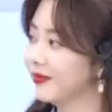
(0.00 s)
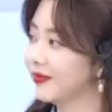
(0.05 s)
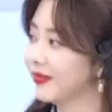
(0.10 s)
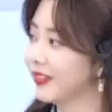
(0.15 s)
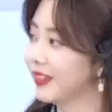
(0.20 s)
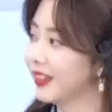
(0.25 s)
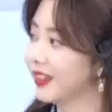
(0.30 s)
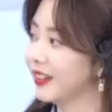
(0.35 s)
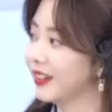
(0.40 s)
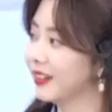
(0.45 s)
故
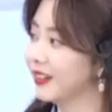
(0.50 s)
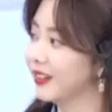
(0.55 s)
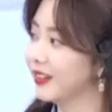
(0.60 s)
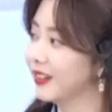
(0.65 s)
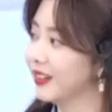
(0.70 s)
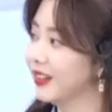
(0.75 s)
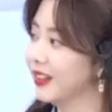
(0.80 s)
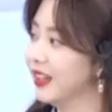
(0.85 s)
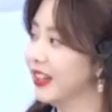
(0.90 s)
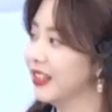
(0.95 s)
事背景
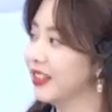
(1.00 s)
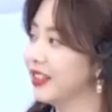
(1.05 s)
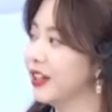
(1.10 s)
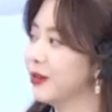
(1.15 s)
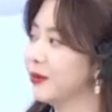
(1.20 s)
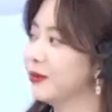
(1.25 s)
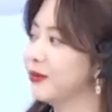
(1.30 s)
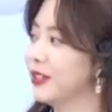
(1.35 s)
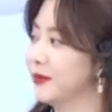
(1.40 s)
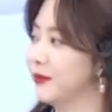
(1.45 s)
就是……要
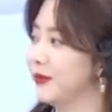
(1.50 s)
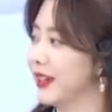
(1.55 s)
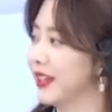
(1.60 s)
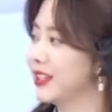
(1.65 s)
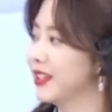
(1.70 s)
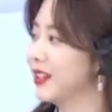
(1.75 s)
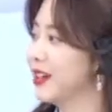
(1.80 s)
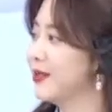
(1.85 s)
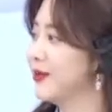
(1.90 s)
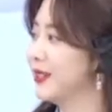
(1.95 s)
不你别
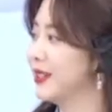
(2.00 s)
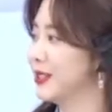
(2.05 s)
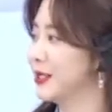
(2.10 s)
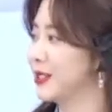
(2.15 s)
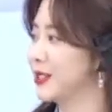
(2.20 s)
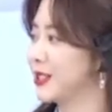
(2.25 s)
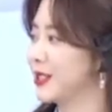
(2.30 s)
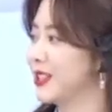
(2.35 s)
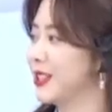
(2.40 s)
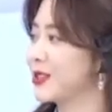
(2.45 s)
交代背景，
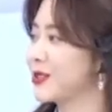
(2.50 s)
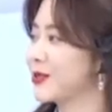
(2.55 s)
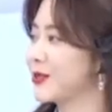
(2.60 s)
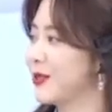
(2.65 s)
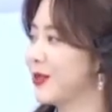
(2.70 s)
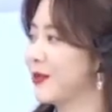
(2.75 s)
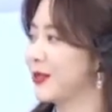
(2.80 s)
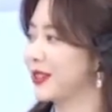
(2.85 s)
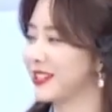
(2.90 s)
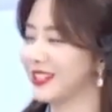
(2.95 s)
直接说，
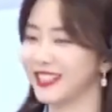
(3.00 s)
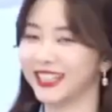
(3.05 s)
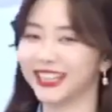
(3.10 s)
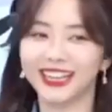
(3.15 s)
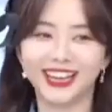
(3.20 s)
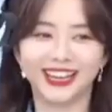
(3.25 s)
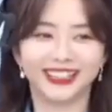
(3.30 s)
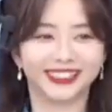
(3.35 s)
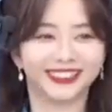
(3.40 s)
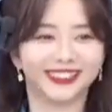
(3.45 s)
我直接
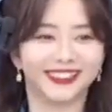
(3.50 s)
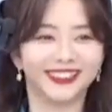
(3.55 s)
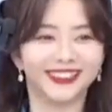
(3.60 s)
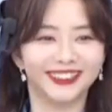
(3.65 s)
演得了。